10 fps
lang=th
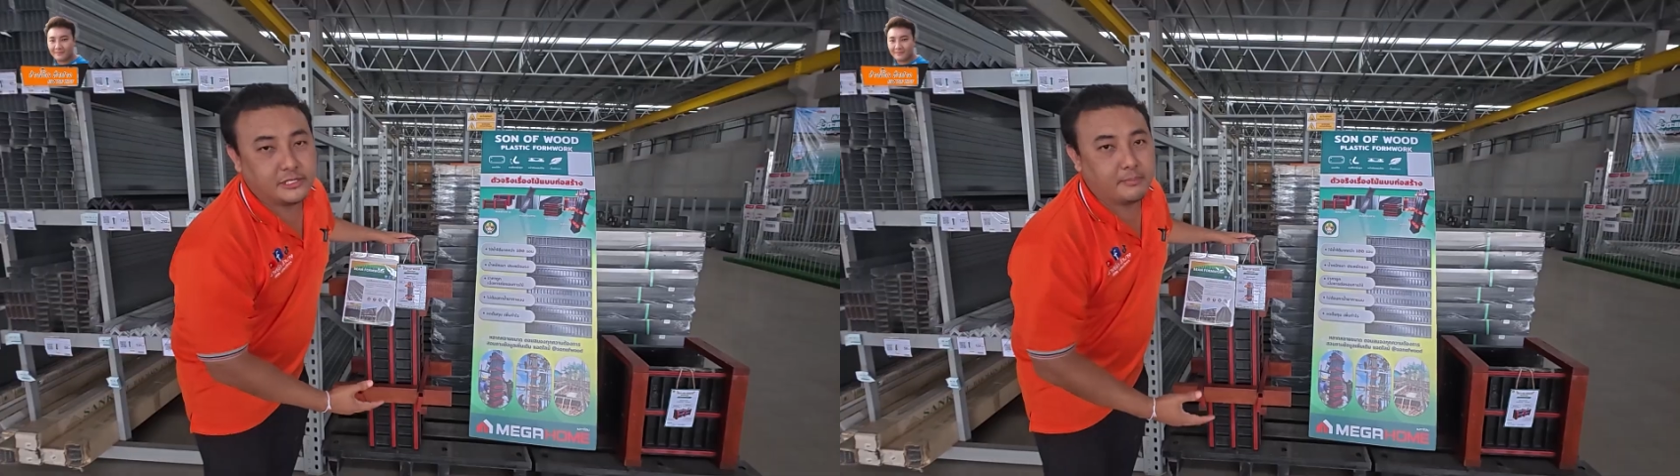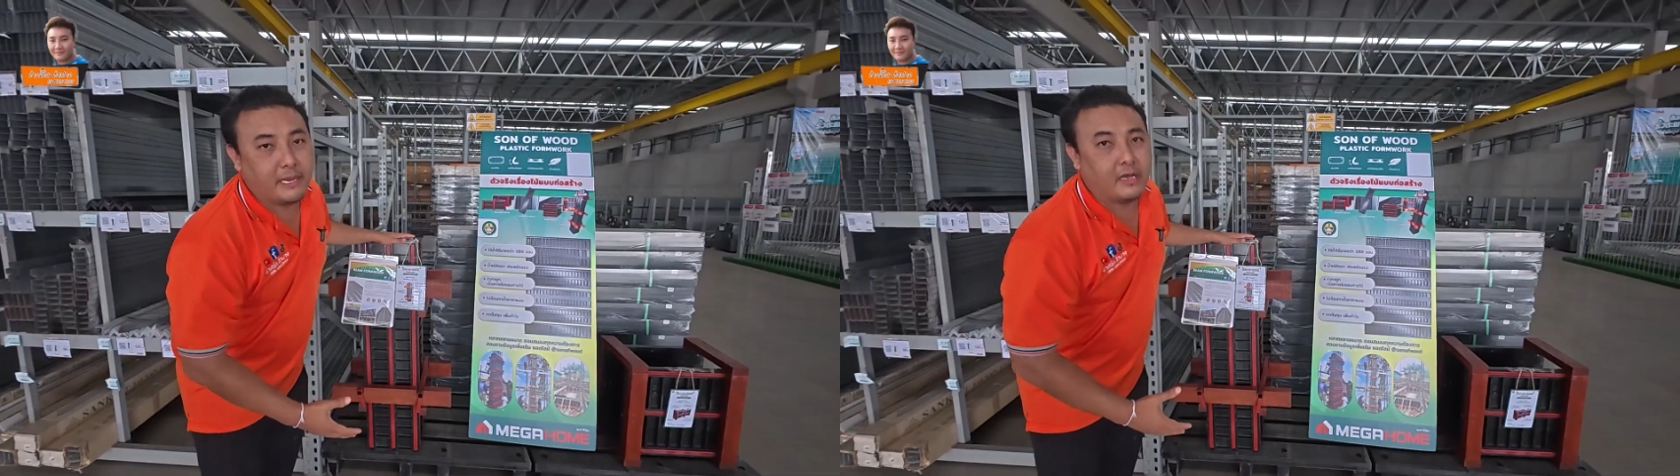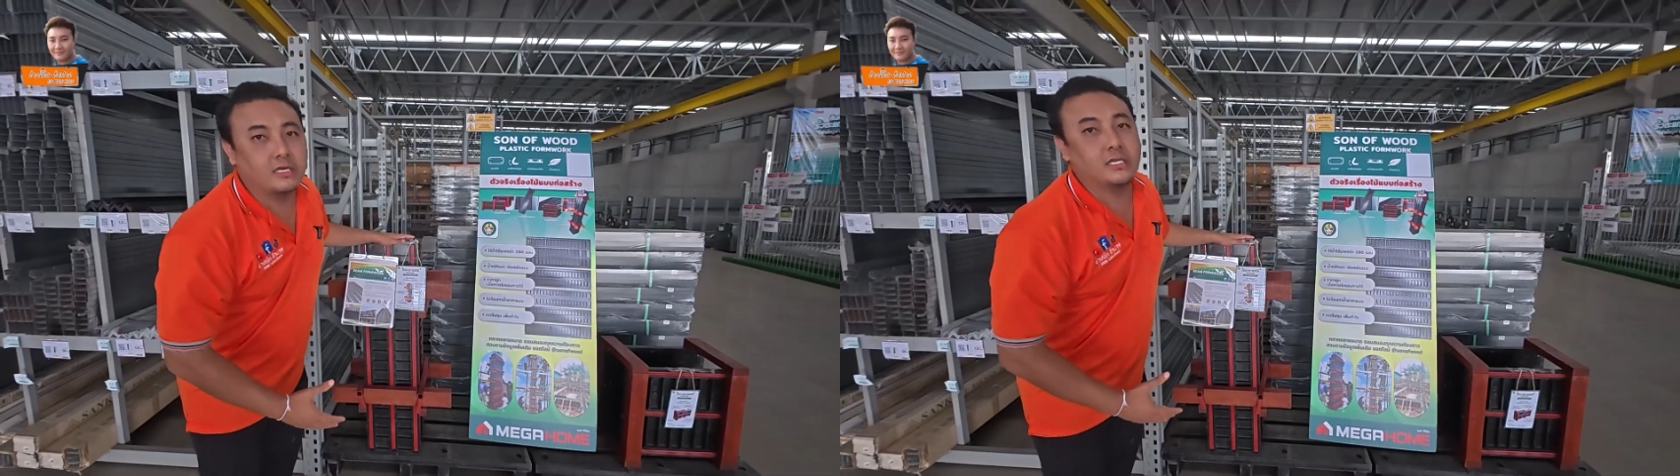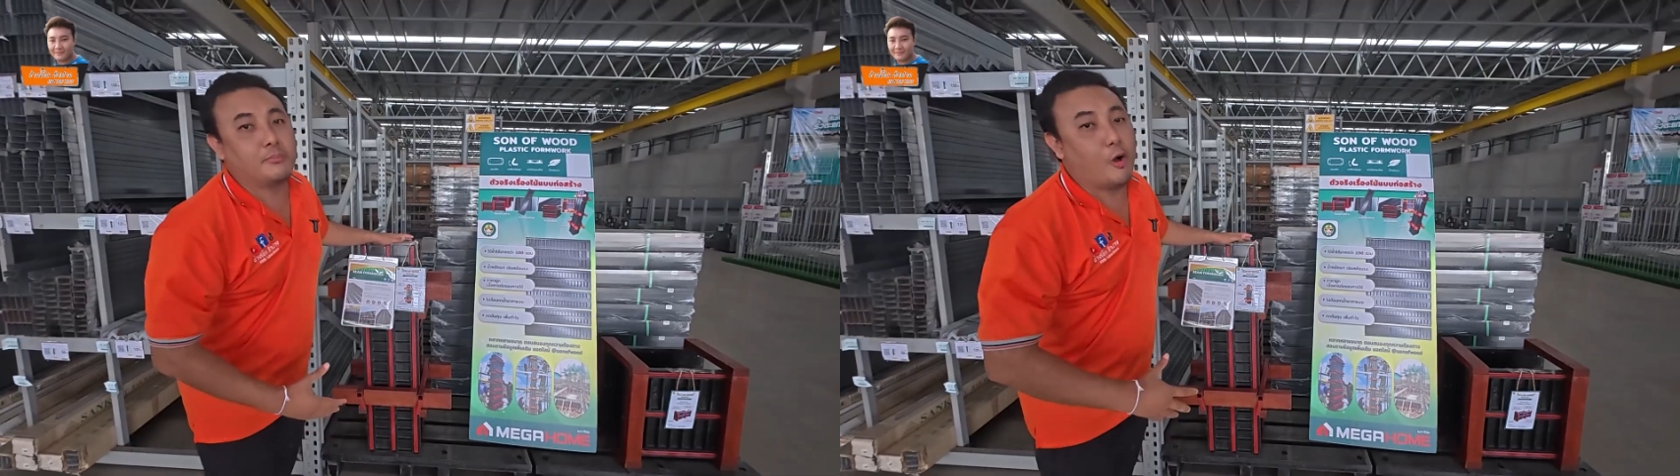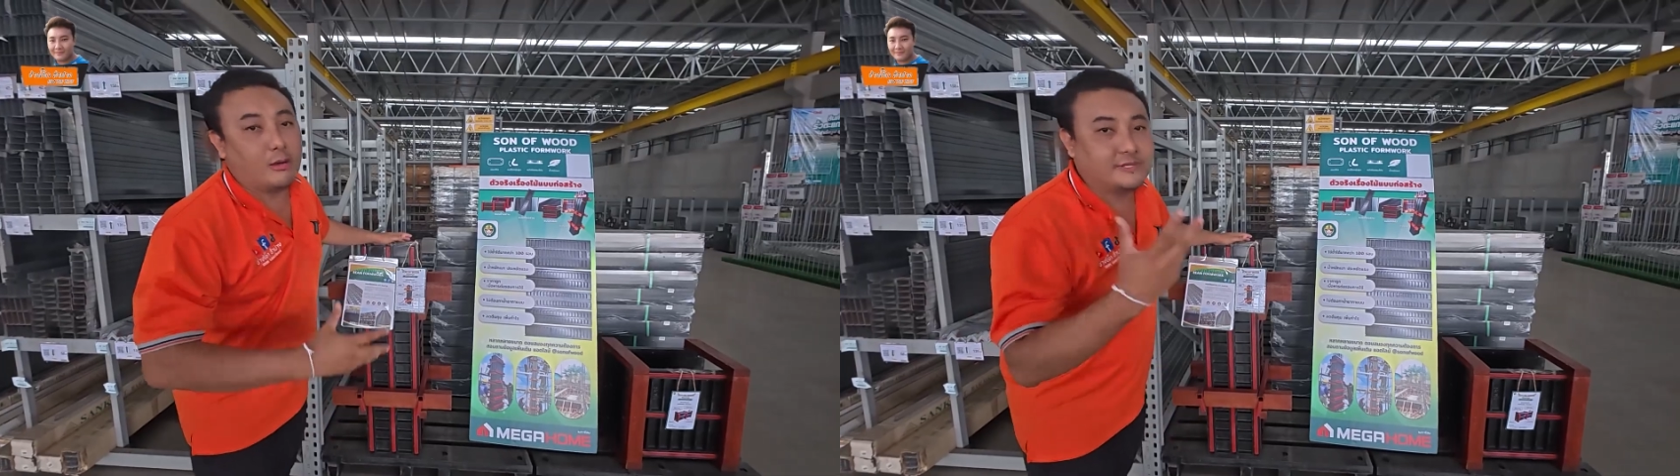ซื้อไปก็คือพ
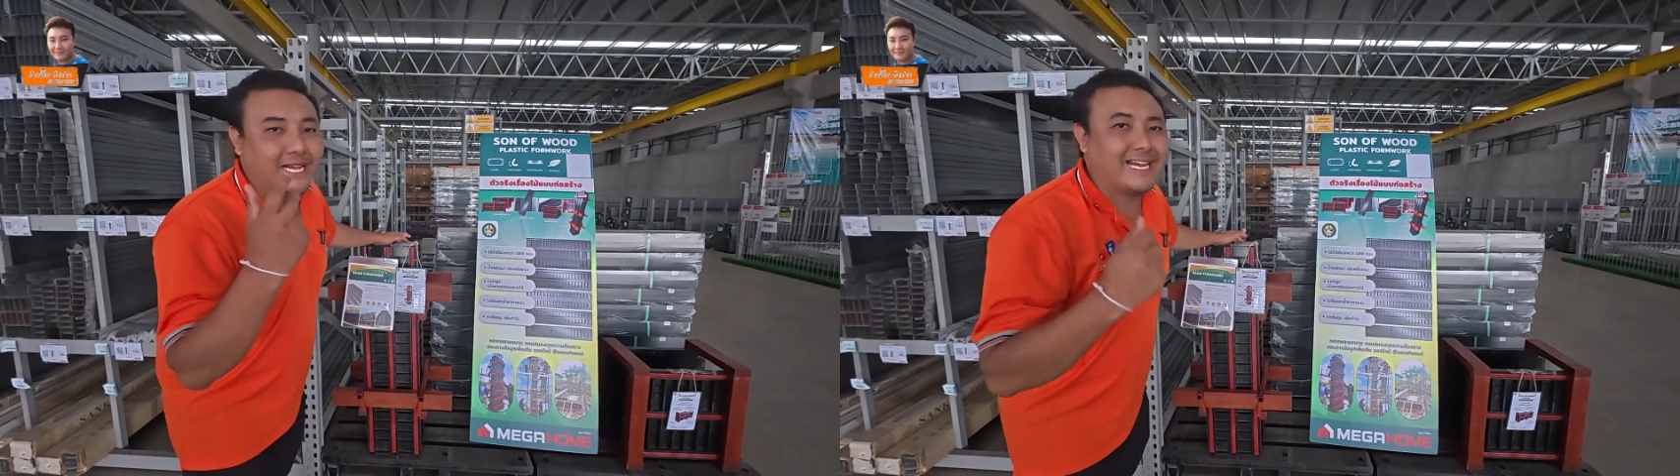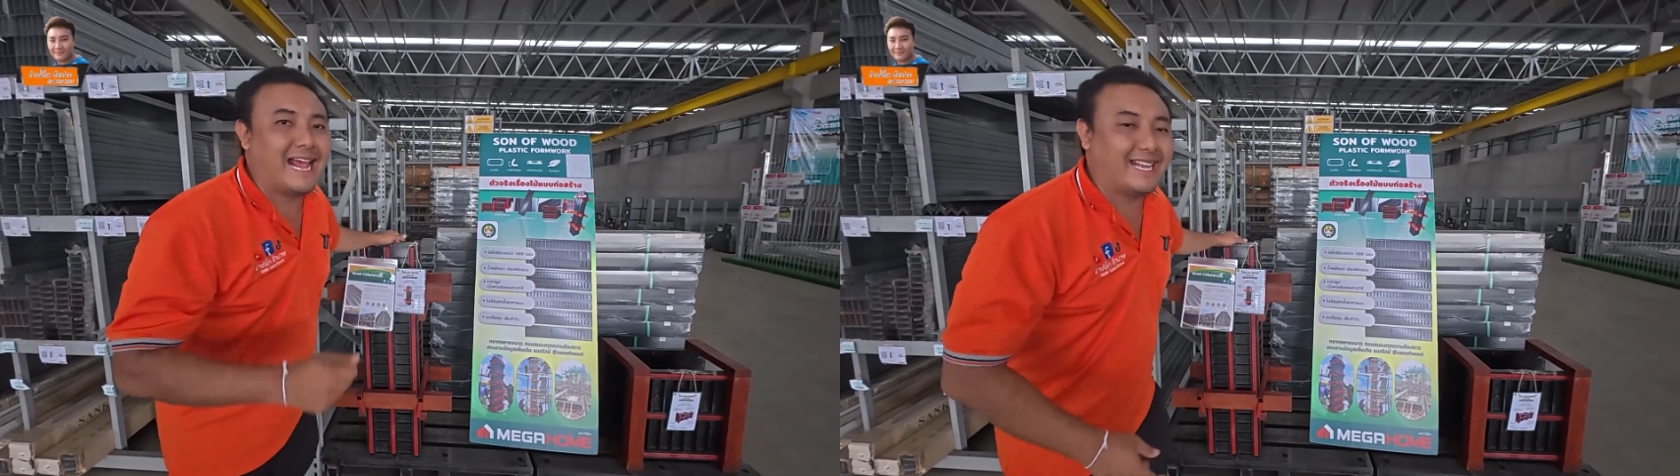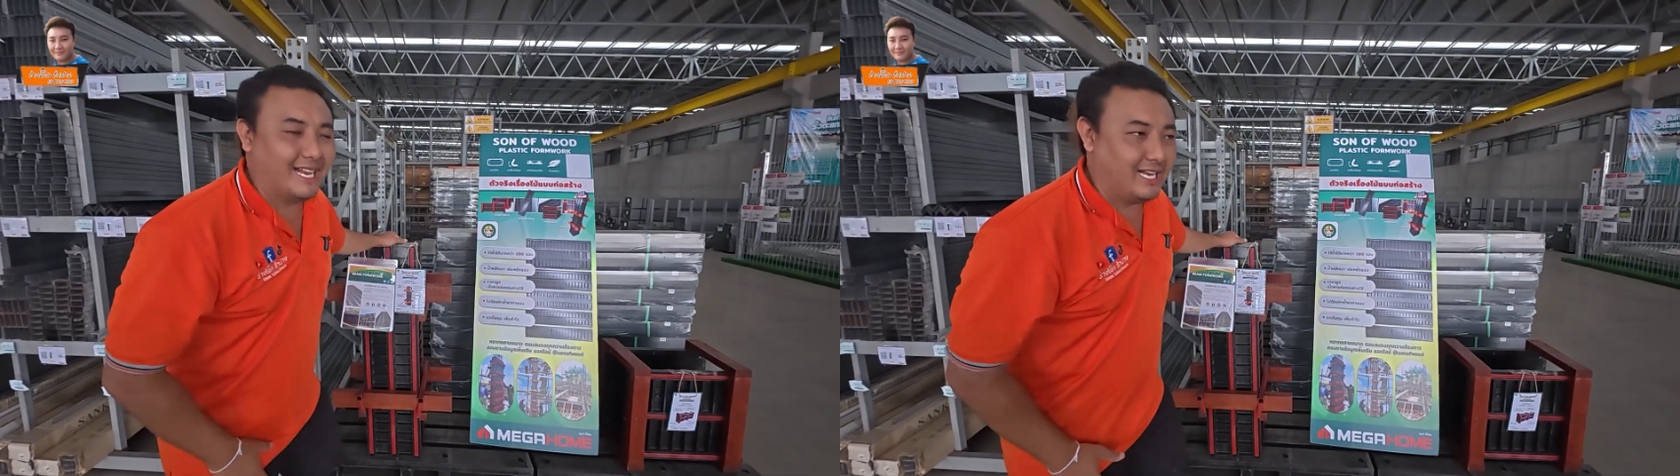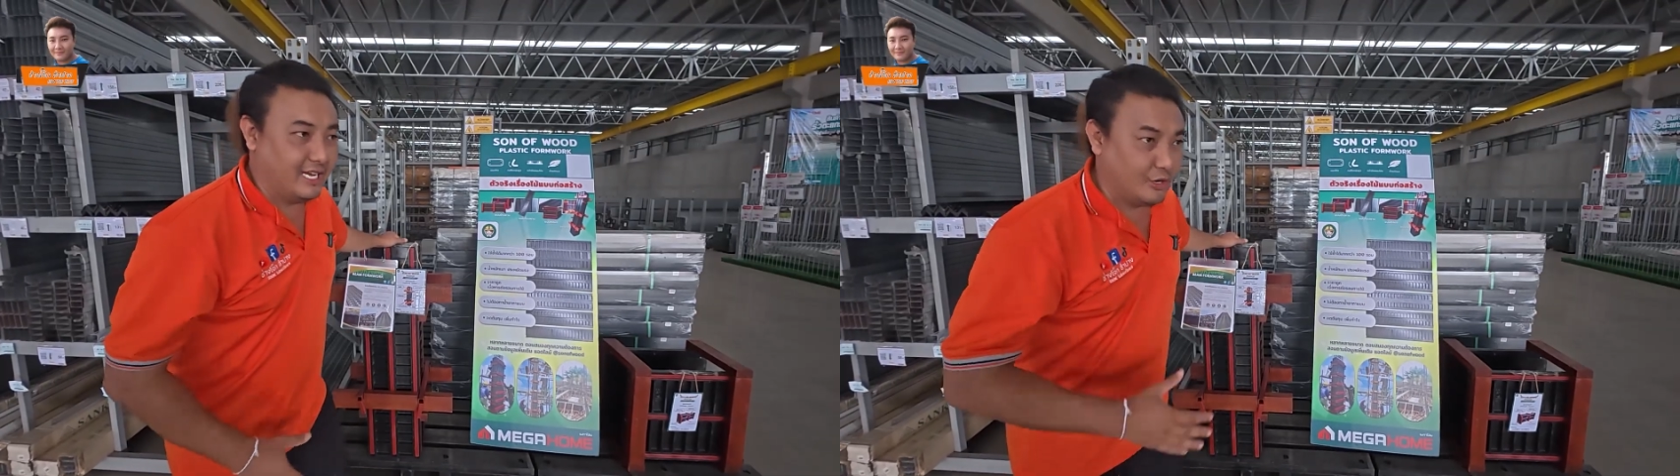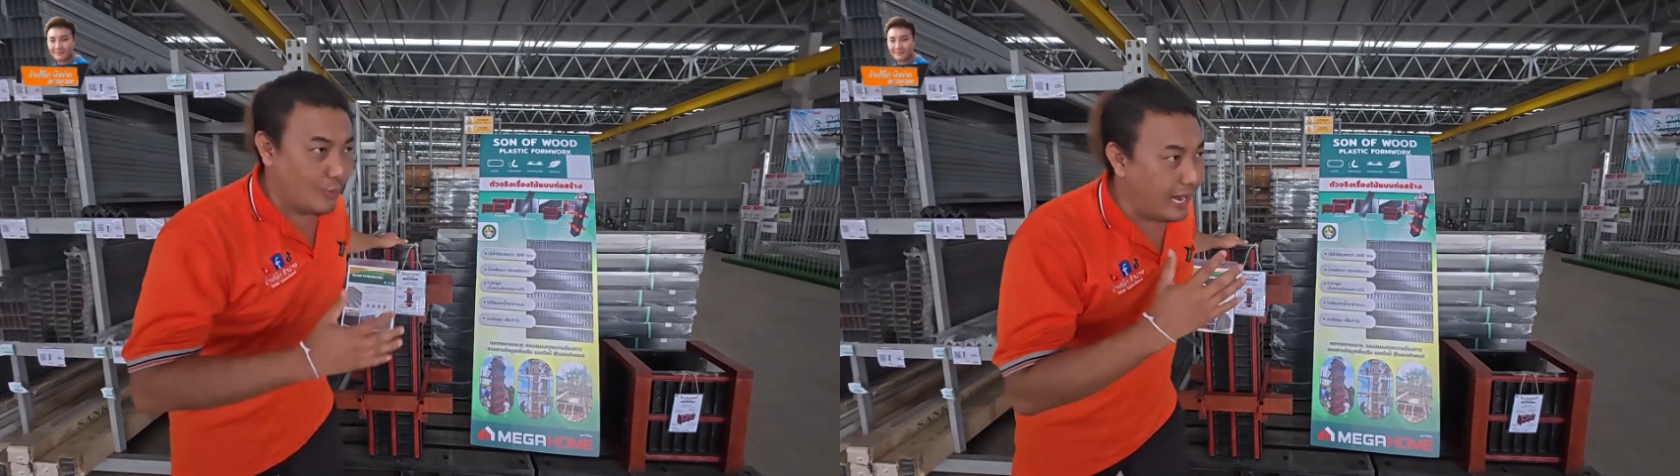ร้อมใช้งานได้เลย
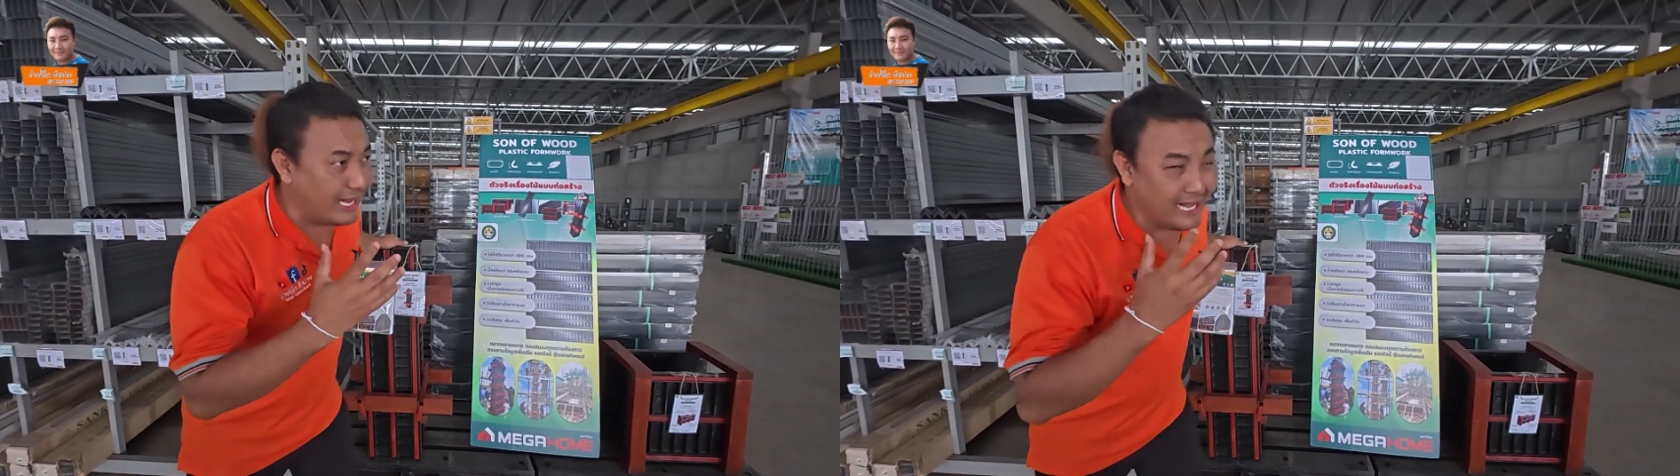หรือว่า